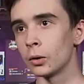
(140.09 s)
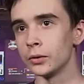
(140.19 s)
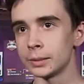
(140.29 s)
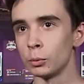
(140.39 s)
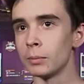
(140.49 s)
und
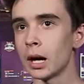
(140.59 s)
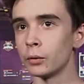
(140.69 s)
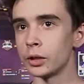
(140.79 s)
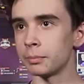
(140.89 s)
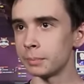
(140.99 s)
sich Mühe machen
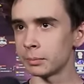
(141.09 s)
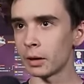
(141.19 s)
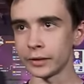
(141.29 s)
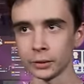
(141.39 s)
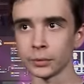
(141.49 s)
würde, es ein bisschen mehr
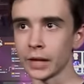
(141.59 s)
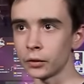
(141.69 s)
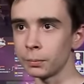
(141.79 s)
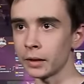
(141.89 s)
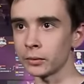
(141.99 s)
auf E-Sports
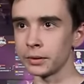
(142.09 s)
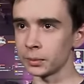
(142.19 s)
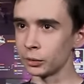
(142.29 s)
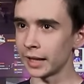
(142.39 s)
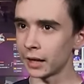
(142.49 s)
anzupassen, ein
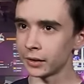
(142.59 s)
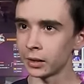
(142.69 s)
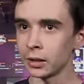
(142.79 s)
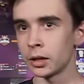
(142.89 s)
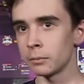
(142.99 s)
bisschen moderner,
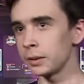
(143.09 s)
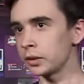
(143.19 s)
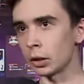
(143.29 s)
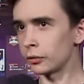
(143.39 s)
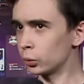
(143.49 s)
ein
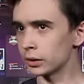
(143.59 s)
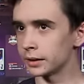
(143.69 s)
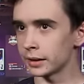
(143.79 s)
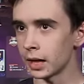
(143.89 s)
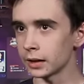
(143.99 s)
bisschen auf
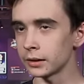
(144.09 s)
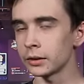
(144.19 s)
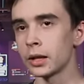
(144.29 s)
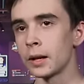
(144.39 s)
Jugendliche geachtet,